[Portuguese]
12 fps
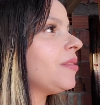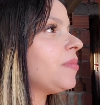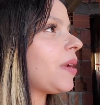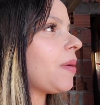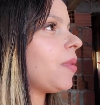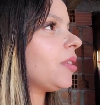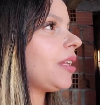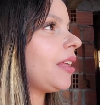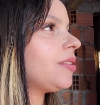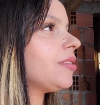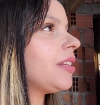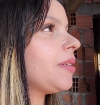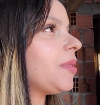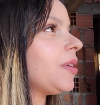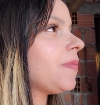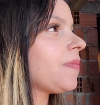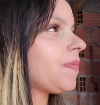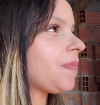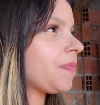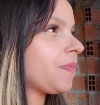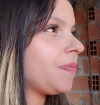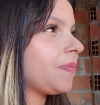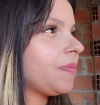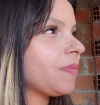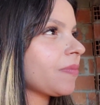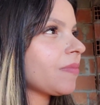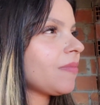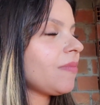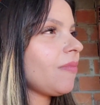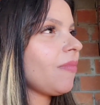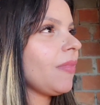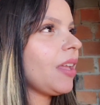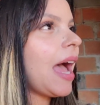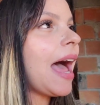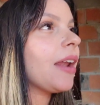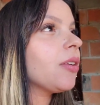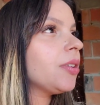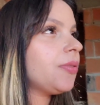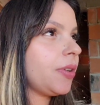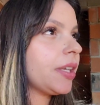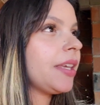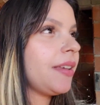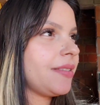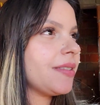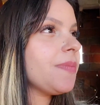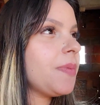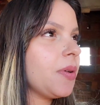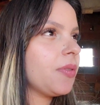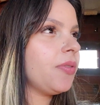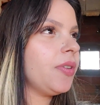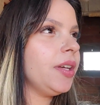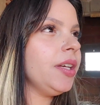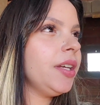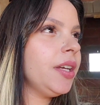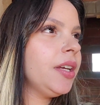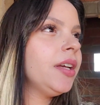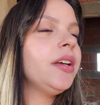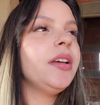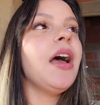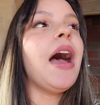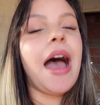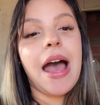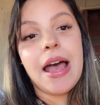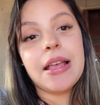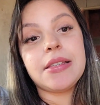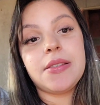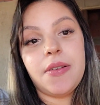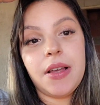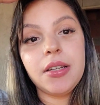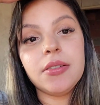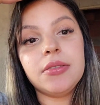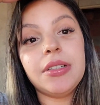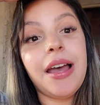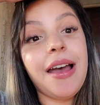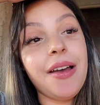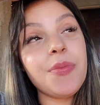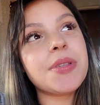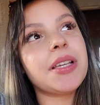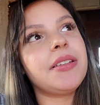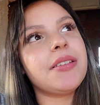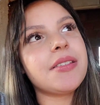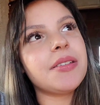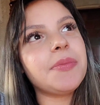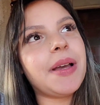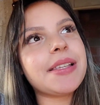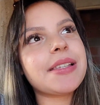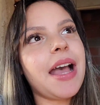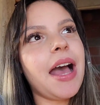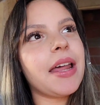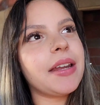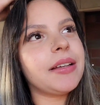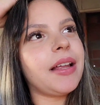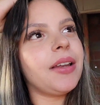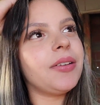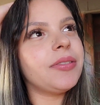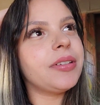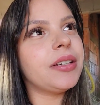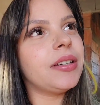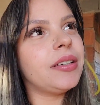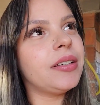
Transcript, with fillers: Pra hum, botar, tu lembra? Foi 500 e pouco a lona. Né? A luna foi 500 e pouco, foi? Só a luna. Né? Ah, só a lona. Ah, pensei que tinha sido mais cara a lona.